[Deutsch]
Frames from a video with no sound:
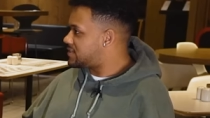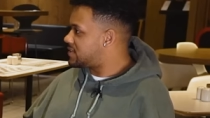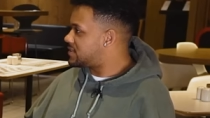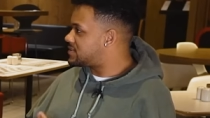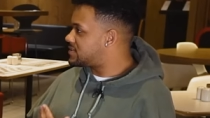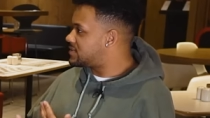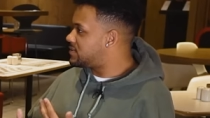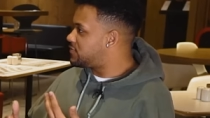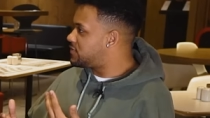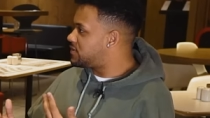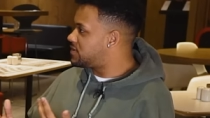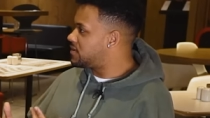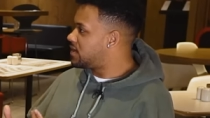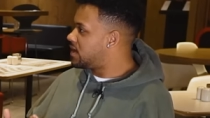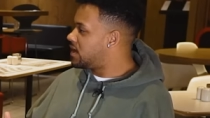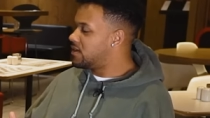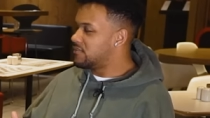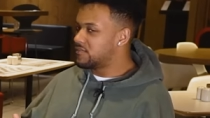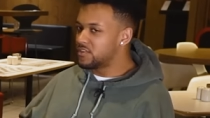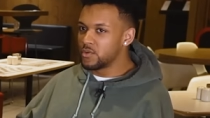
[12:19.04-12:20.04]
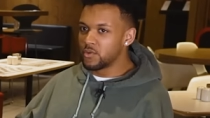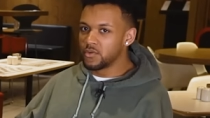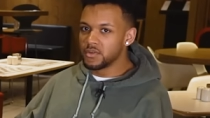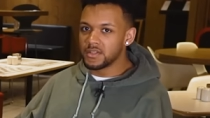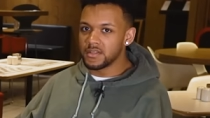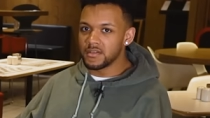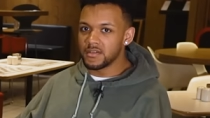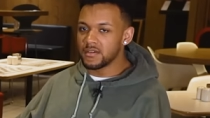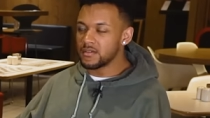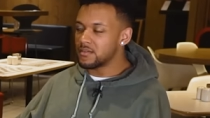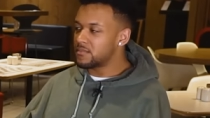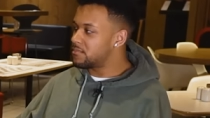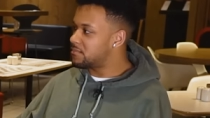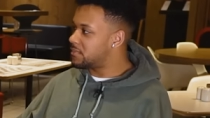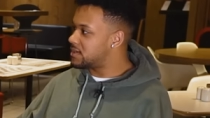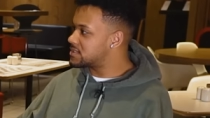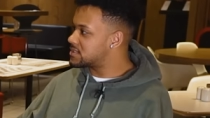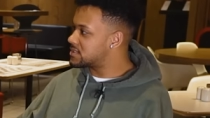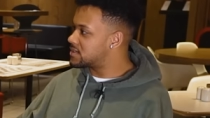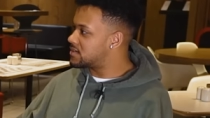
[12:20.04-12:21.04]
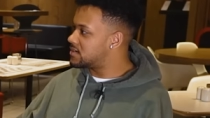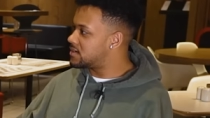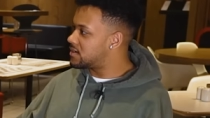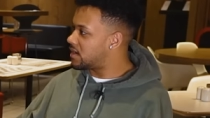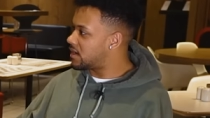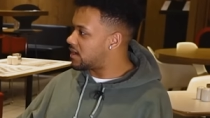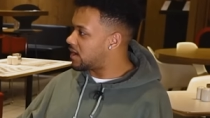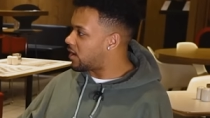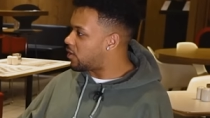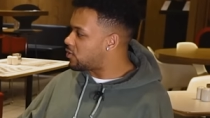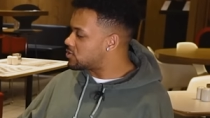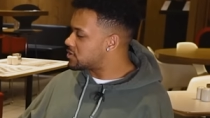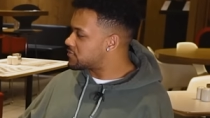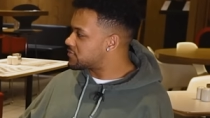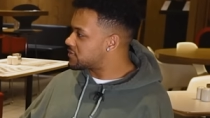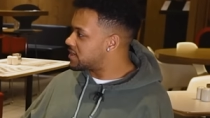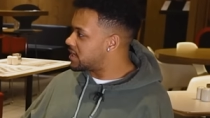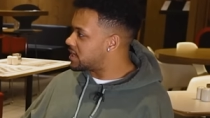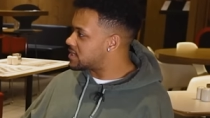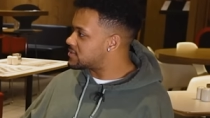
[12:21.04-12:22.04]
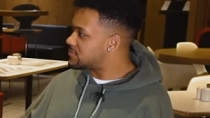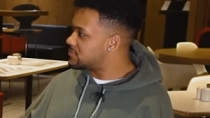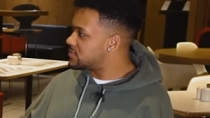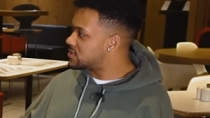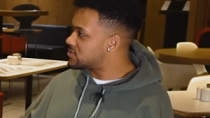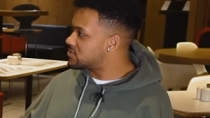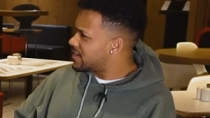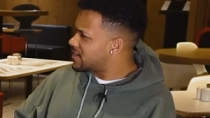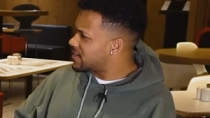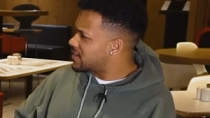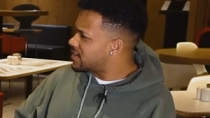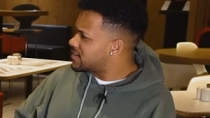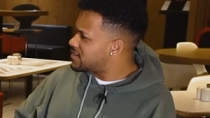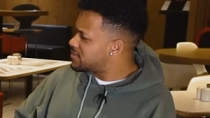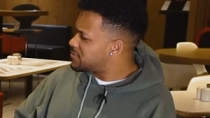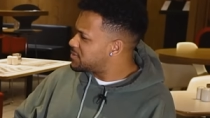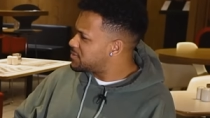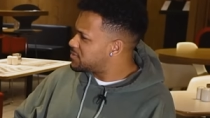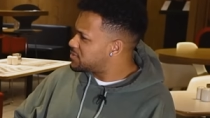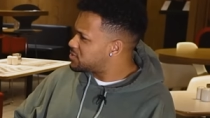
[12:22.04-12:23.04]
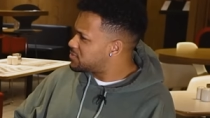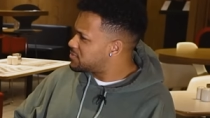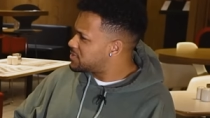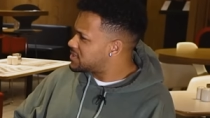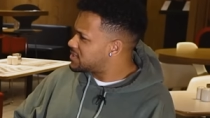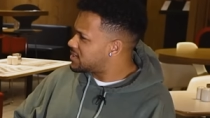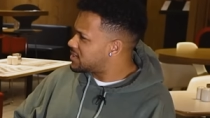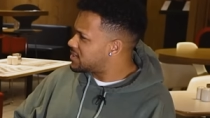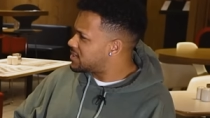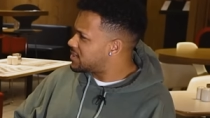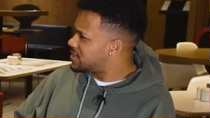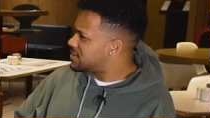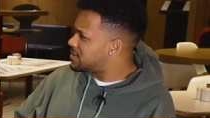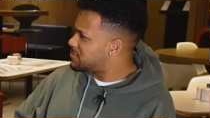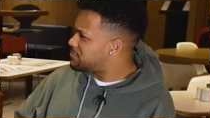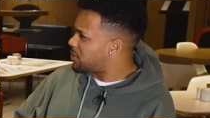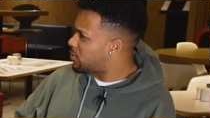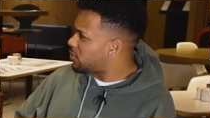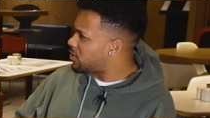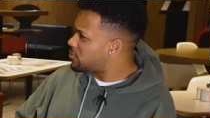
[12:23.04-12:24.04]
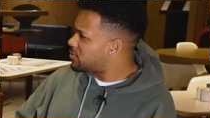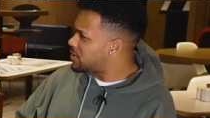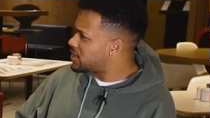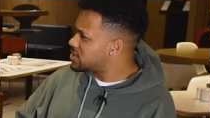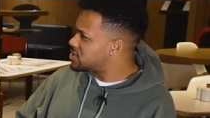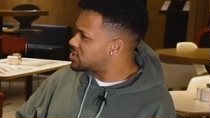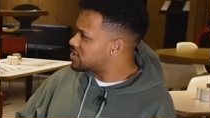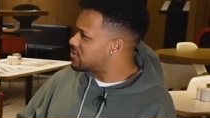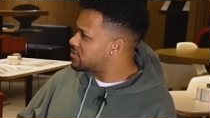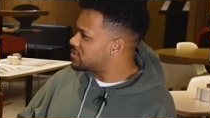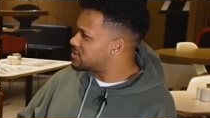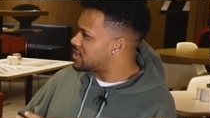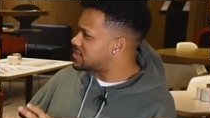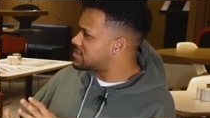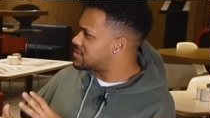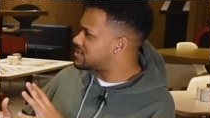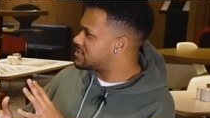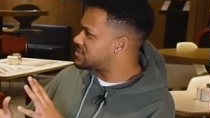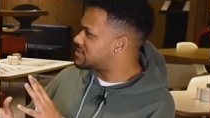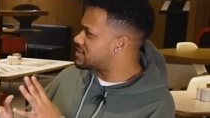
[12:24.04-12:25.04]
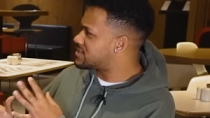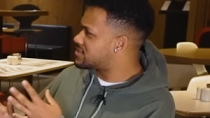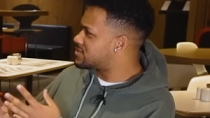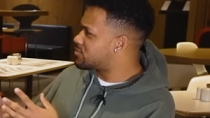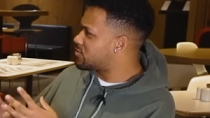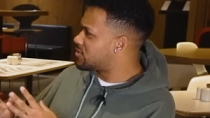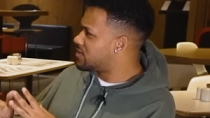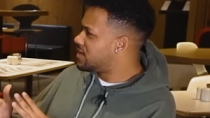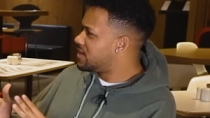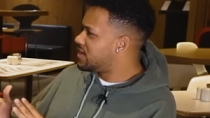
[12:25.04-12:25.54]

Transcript: sieht jetzt nicht wie, ein, wie eine Hundemaske aus auf den ersten Blick. Er, erinnert mich so ein bisschen an die, an die Power Ranger und das, das so